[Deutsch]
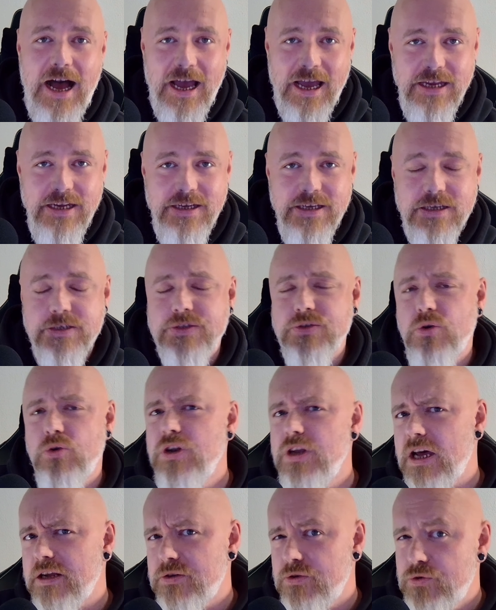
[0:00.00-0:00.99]
einiges und
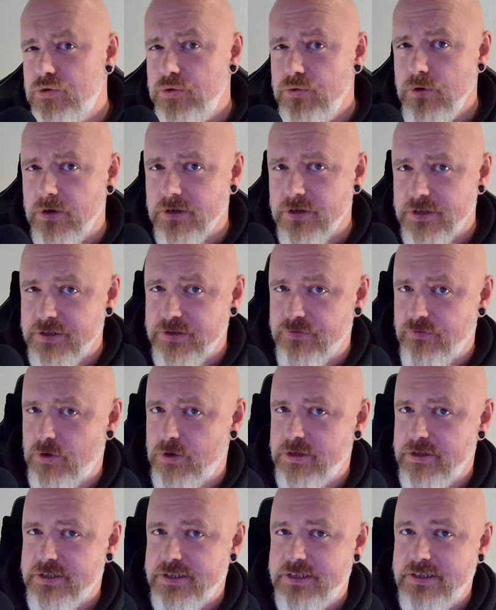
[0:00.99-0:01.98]
natürlich
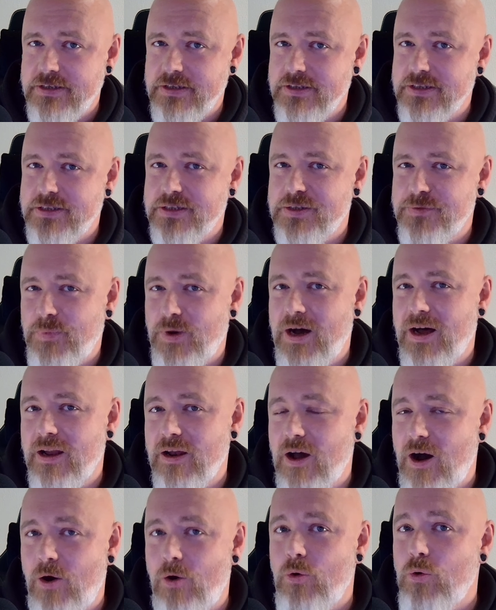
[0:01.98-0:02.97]
wollen sie dieses
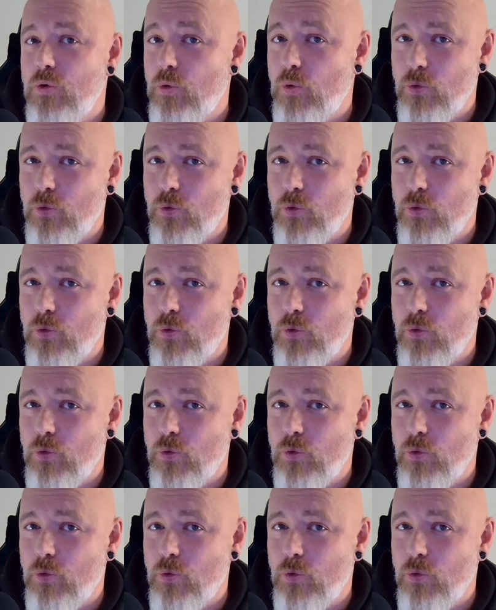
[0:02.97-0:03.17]
Mal auch